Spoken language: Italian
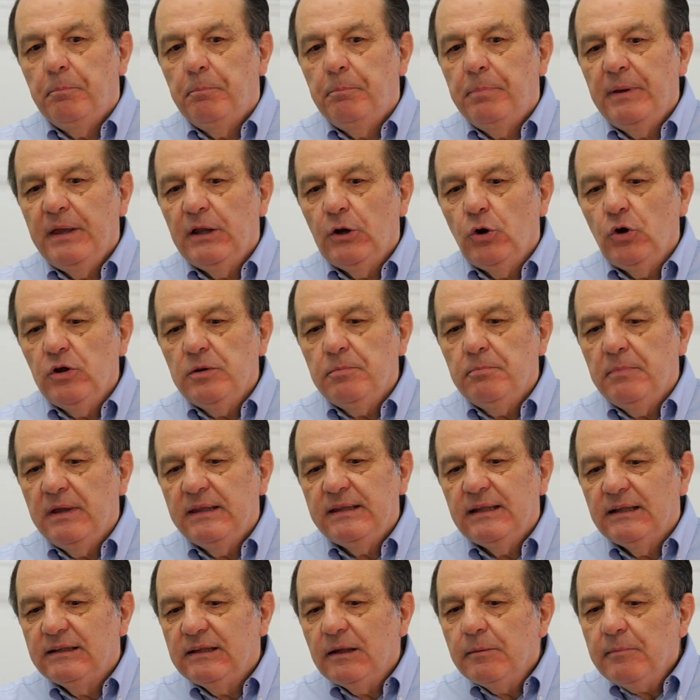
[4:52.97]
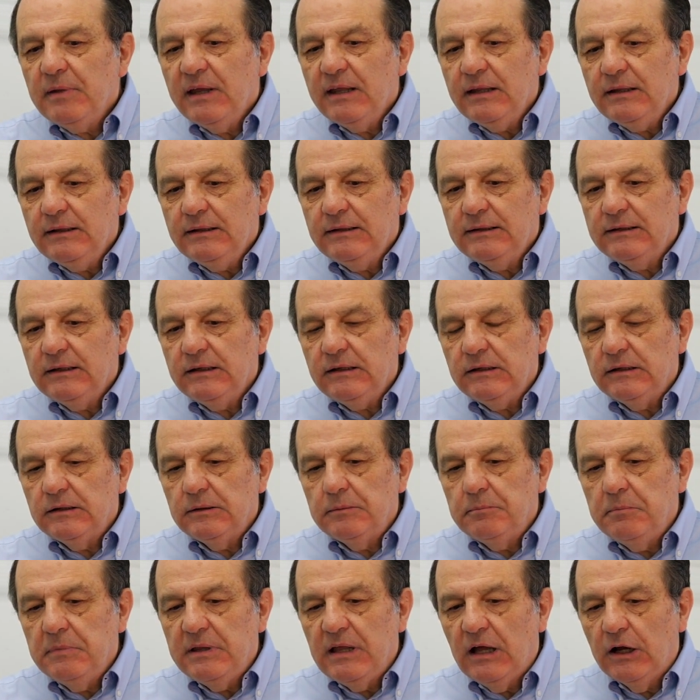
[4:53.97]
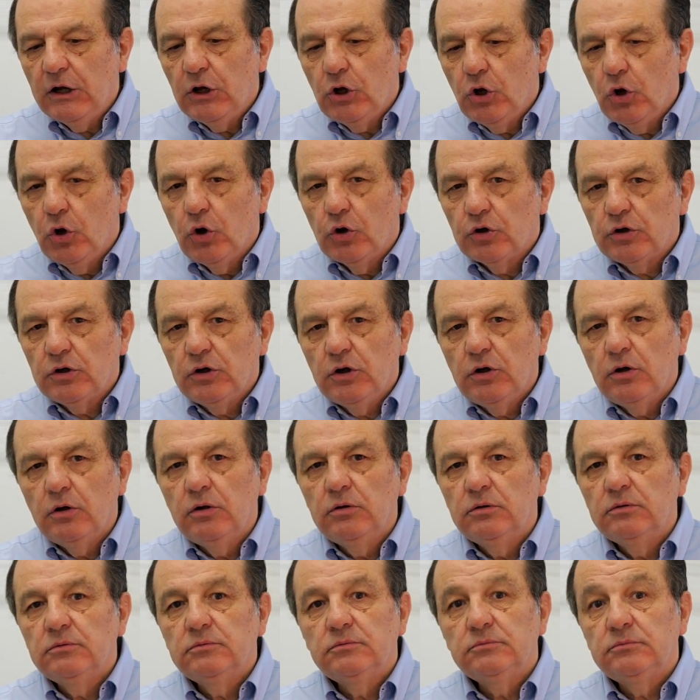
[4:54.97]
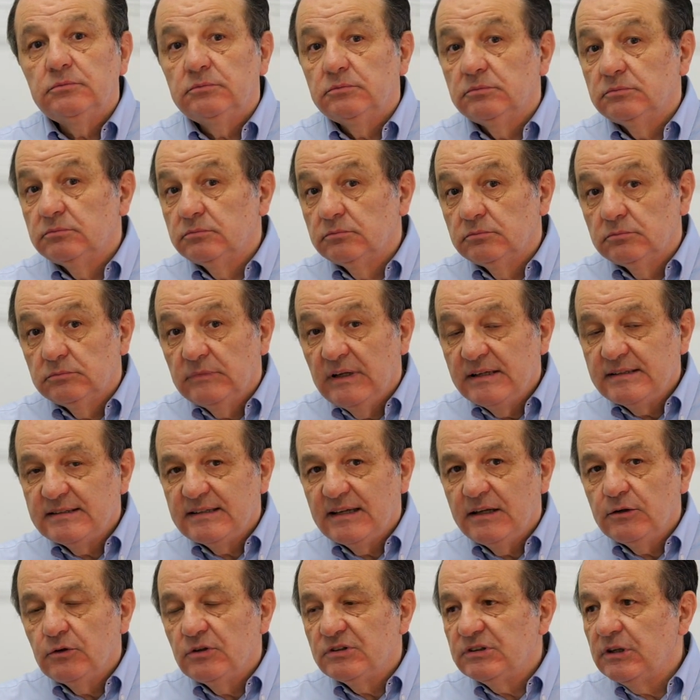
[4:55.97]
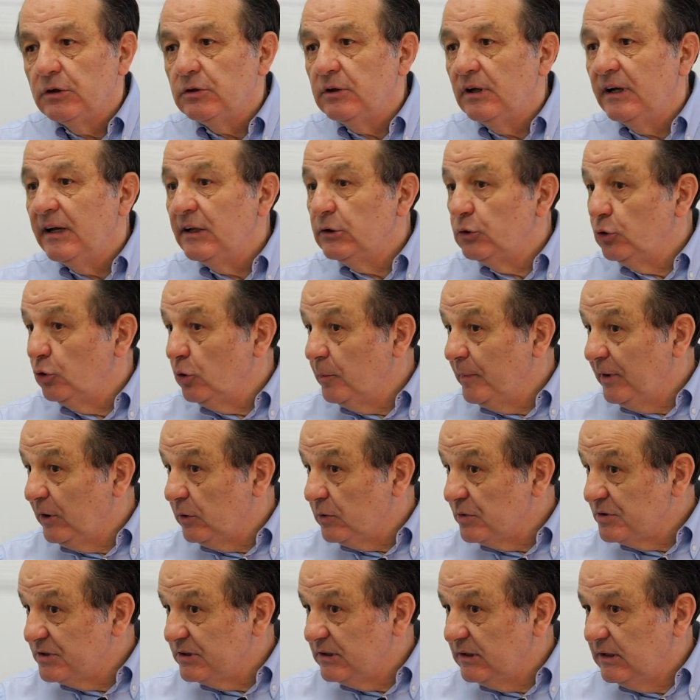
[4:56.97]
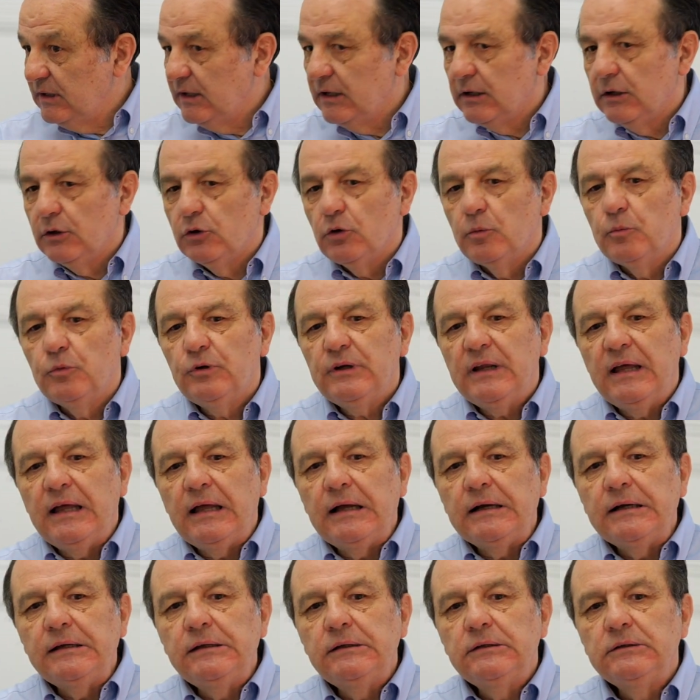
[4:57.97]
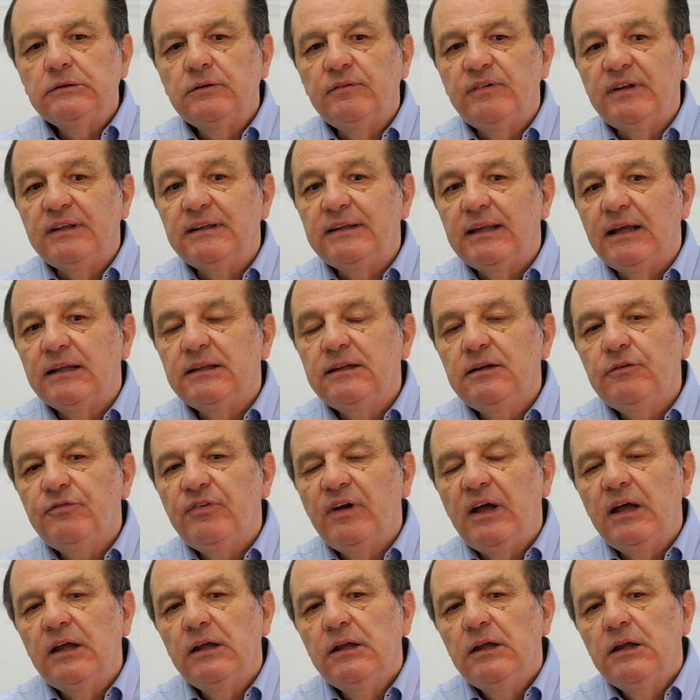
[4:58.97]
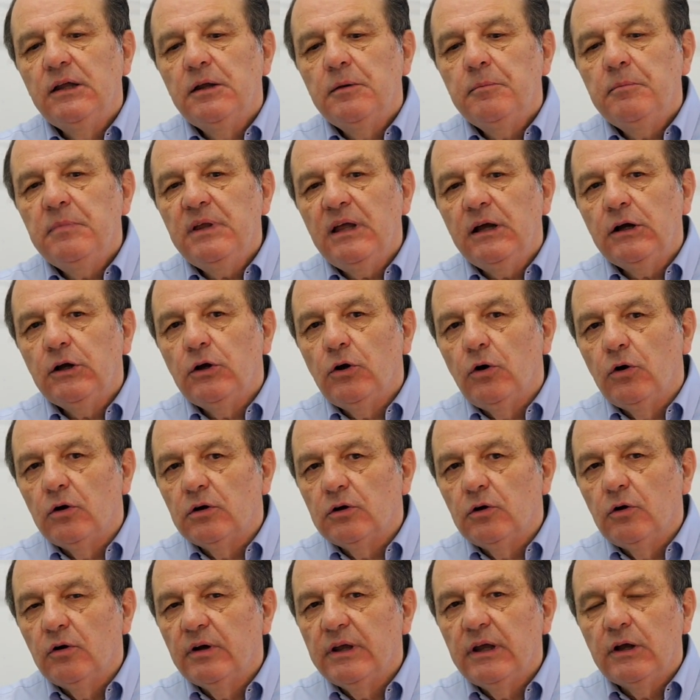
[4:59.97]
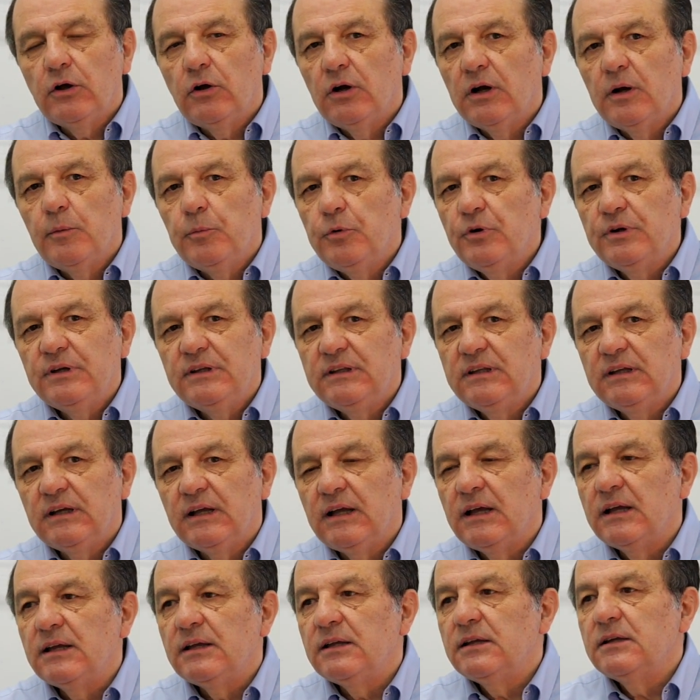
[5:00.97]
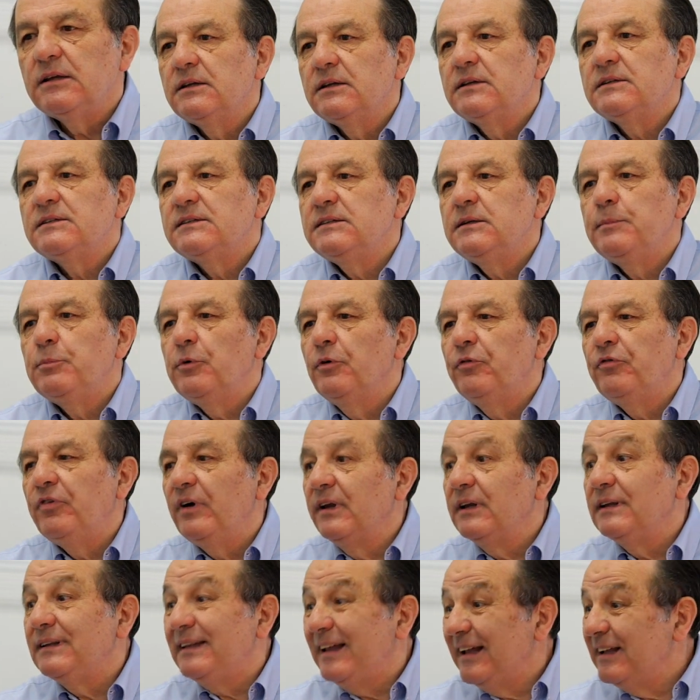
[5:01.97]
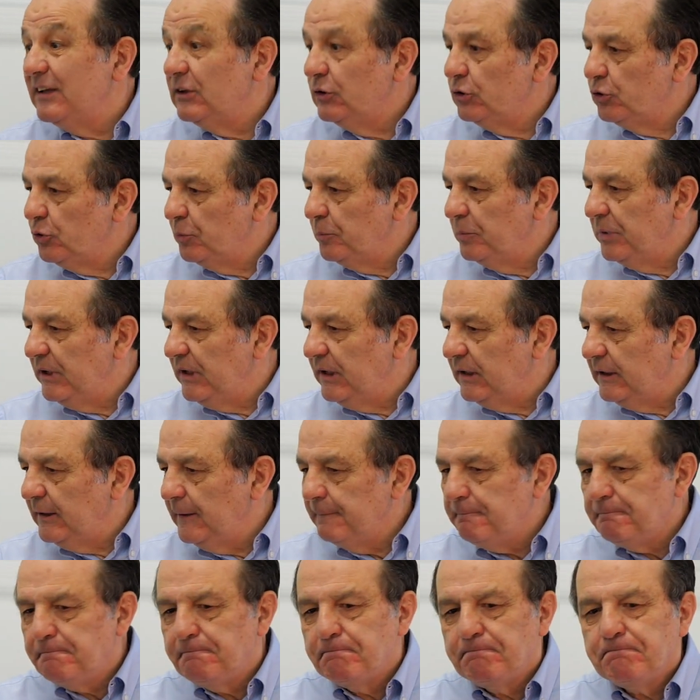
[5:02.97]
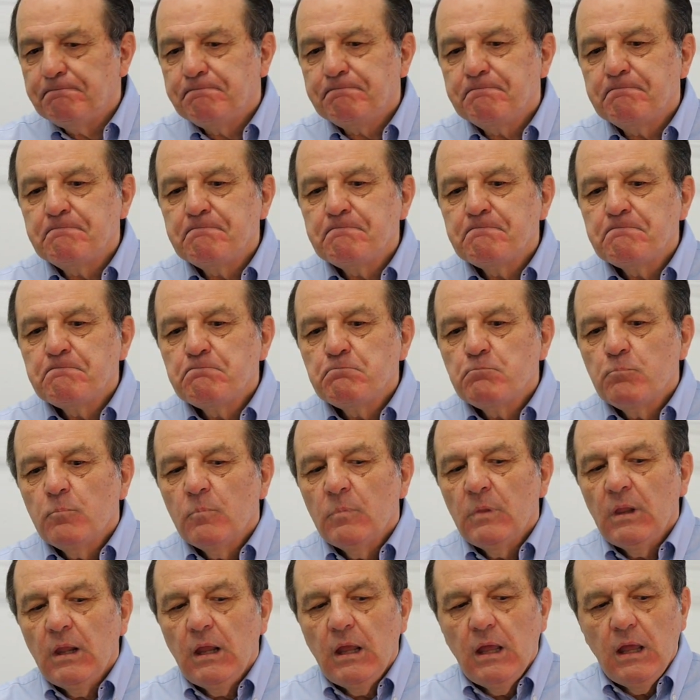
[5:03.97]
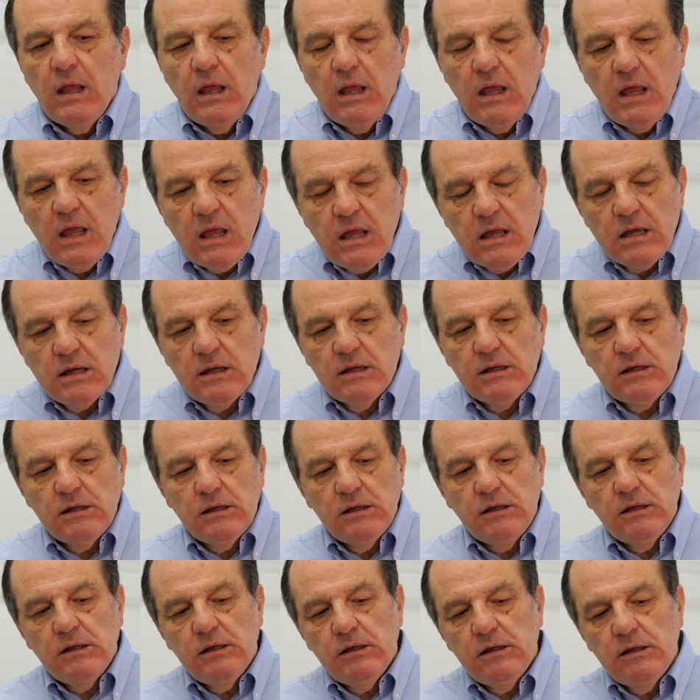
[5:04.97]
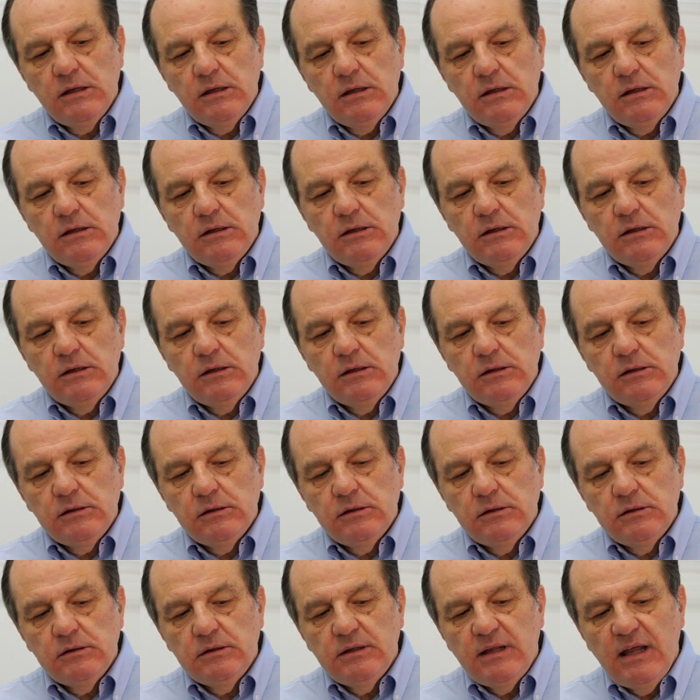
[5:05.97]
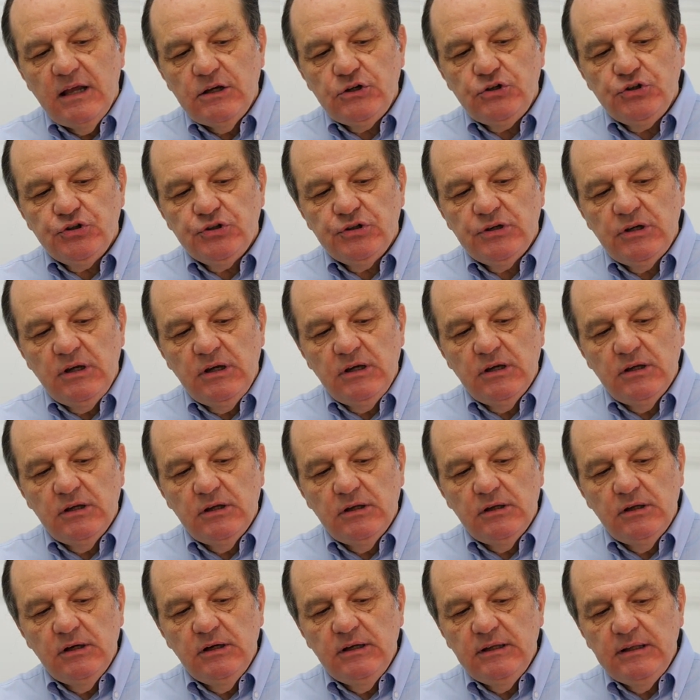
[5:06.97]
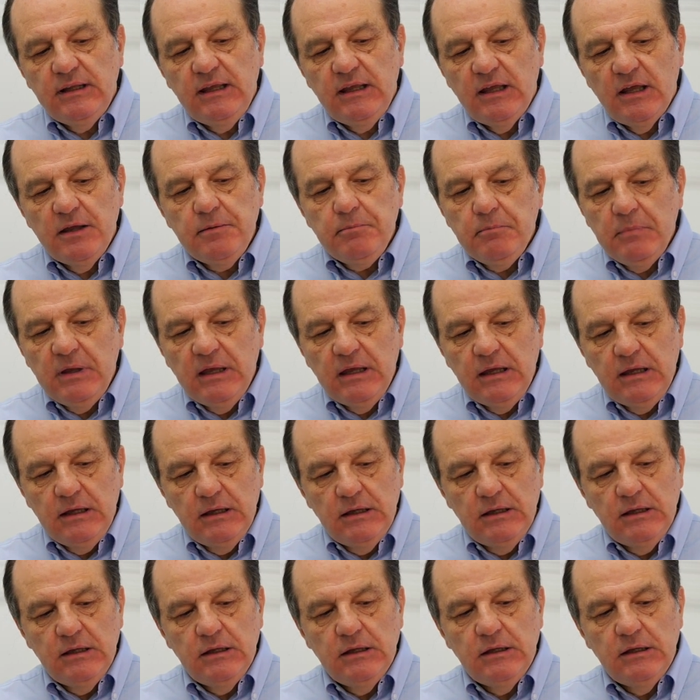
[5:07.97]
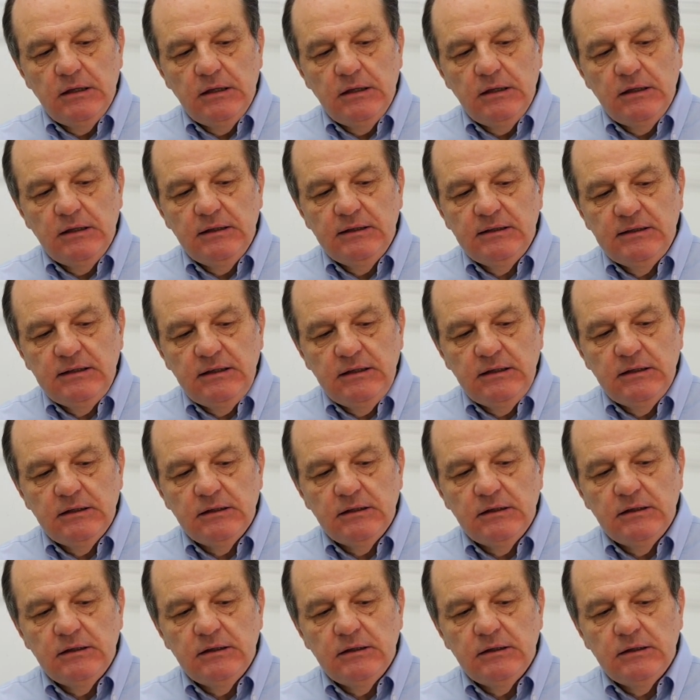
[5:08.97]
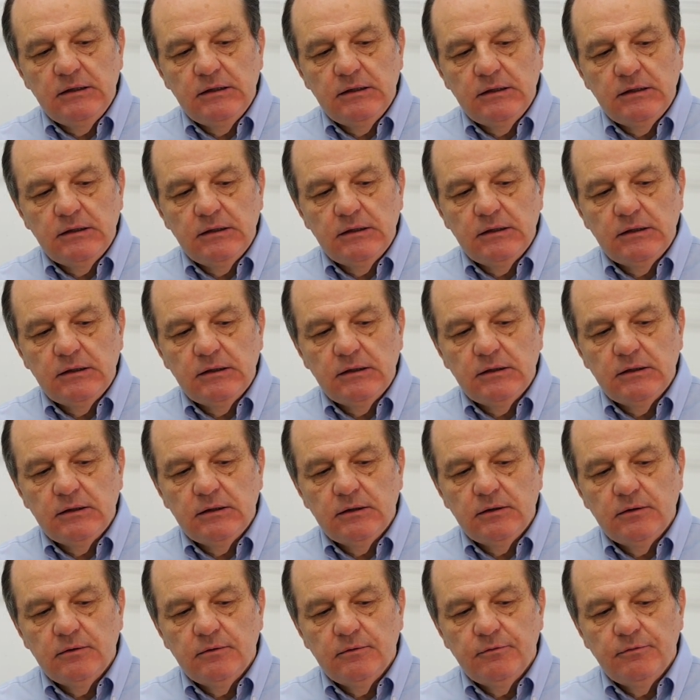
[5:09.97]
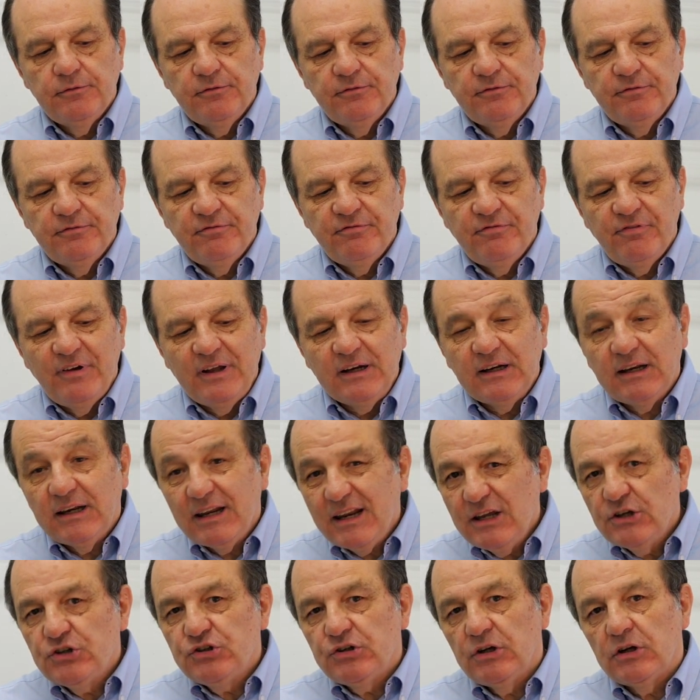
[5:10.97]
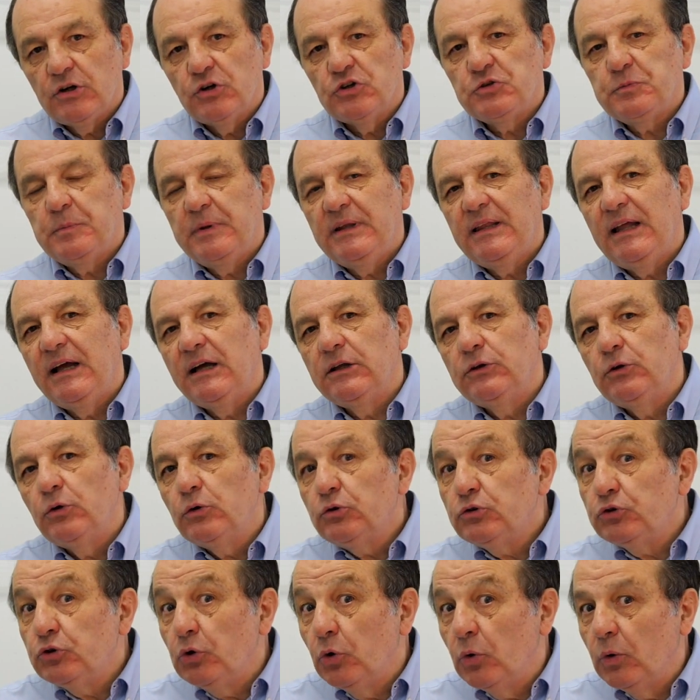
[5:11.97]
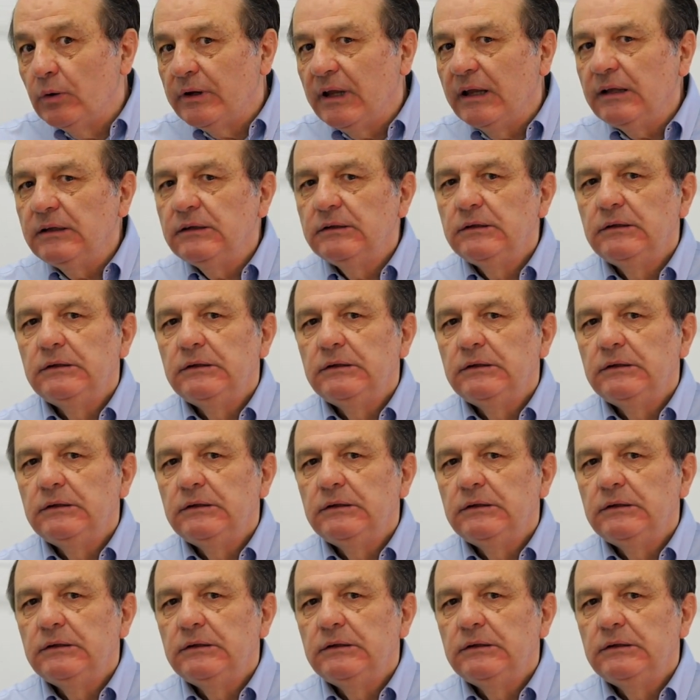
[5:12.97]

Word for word: Però immediatamente mi accorgo, essendo stato eletto come consigliere comunale 20 anni fa, mi accorgo che con la politica si può fare tanto bene e nasce l'idea in me di eh, far crescere l'ospedale di Ortona